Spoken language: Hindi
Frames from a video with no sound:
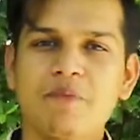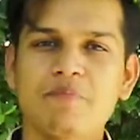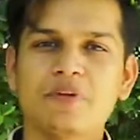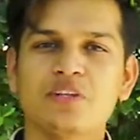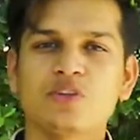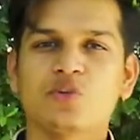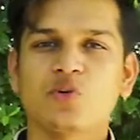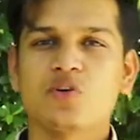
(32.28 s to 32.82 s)

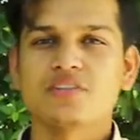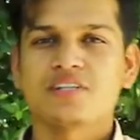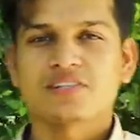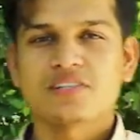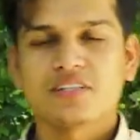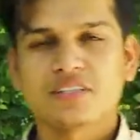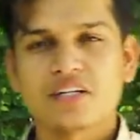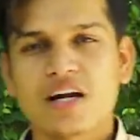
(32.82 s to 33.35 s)
आपने
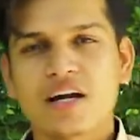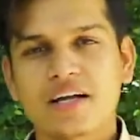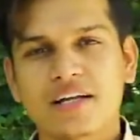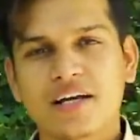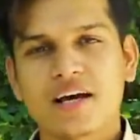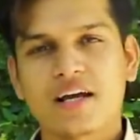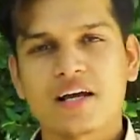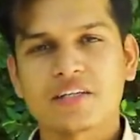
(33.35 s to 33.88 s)
2017,
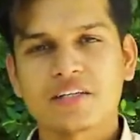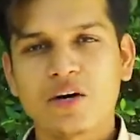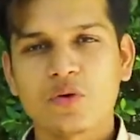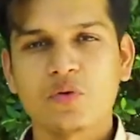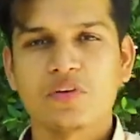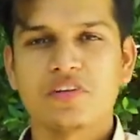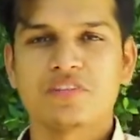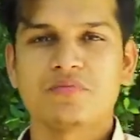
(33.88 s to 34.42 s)
18 या
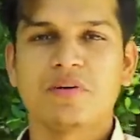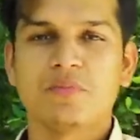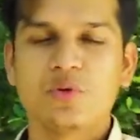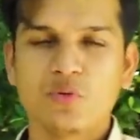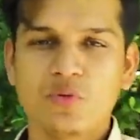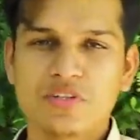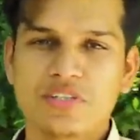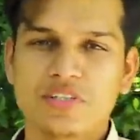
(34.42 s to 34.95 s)
19 में
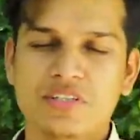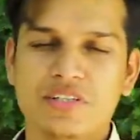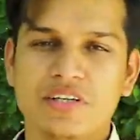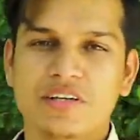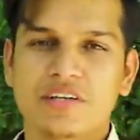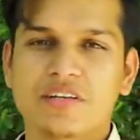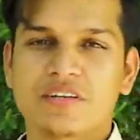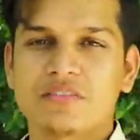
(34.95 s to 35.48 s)
ब्लूवर सिटी
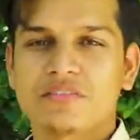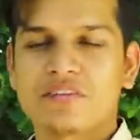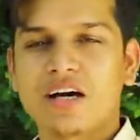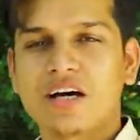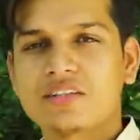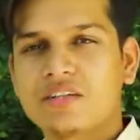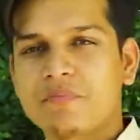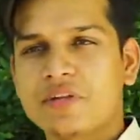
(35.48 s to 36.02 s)
के
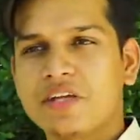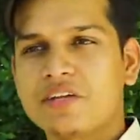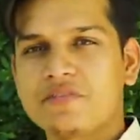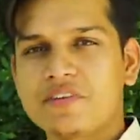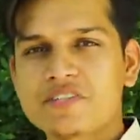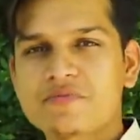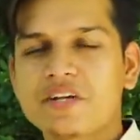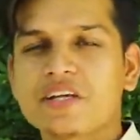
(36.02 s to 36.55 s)
साथ अपनी
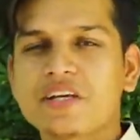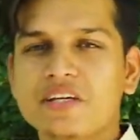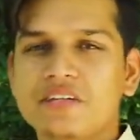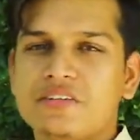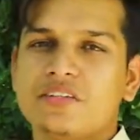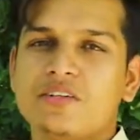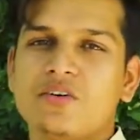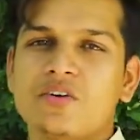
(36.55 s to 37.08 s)
इन्वेस्टमेंट की
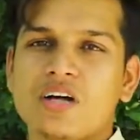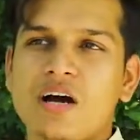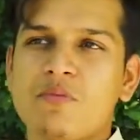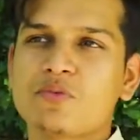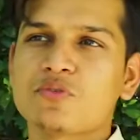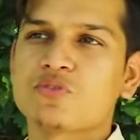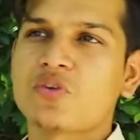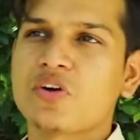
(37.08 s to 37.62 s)
थी और
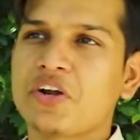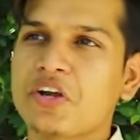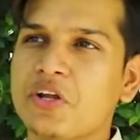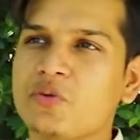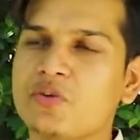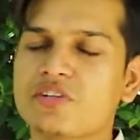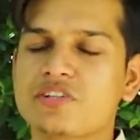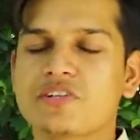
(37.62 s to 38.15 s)
आप उसको
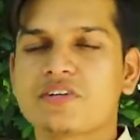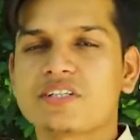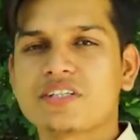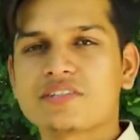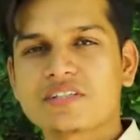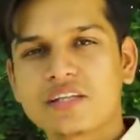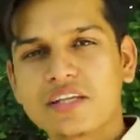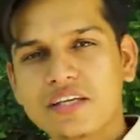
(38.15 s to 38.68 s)
कंटिन्यू किसी
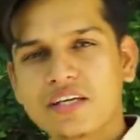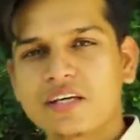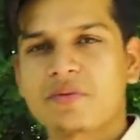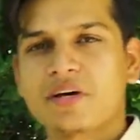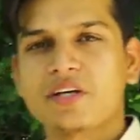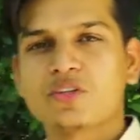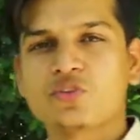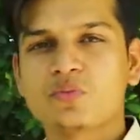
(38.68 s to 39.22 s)
वजह से नहीं कर
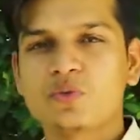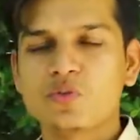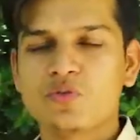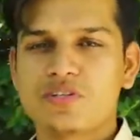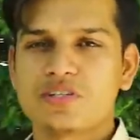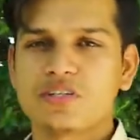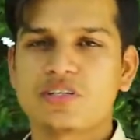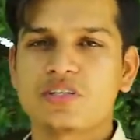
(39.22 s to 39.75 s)
पाए तो
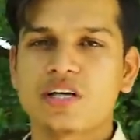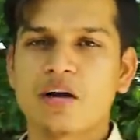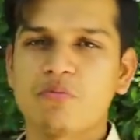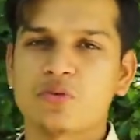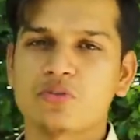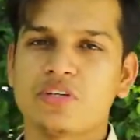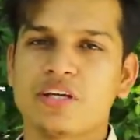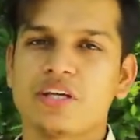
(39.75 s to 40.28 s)
ब्लूवर सिटी
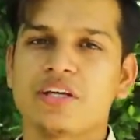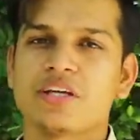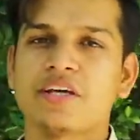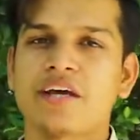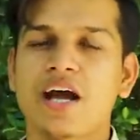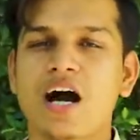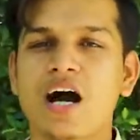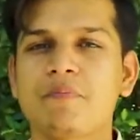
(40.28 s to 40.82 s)
आपको दे रही
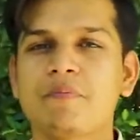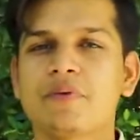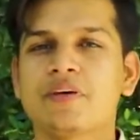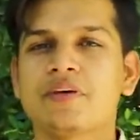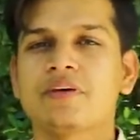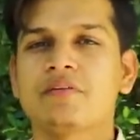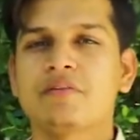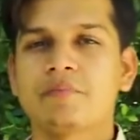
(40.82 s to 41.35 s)
है
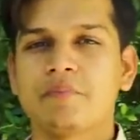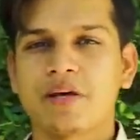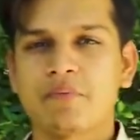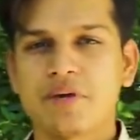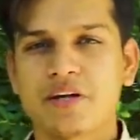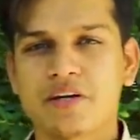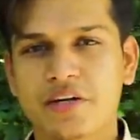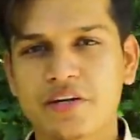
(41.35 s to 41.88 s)
आपकी
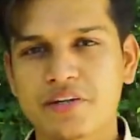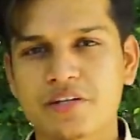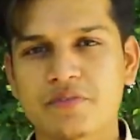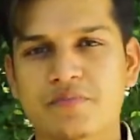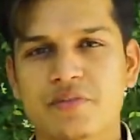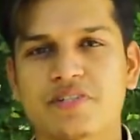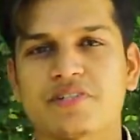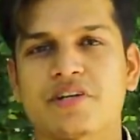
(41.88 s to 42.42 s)
पेमेंट 100
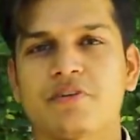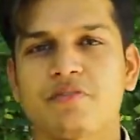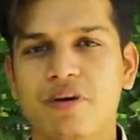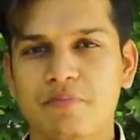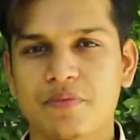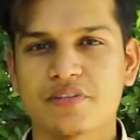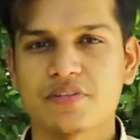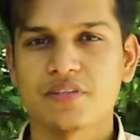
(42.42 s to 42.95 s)
परसेंट
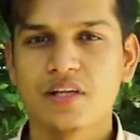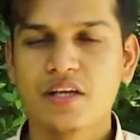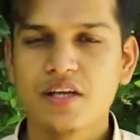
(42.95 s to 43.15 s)
वापस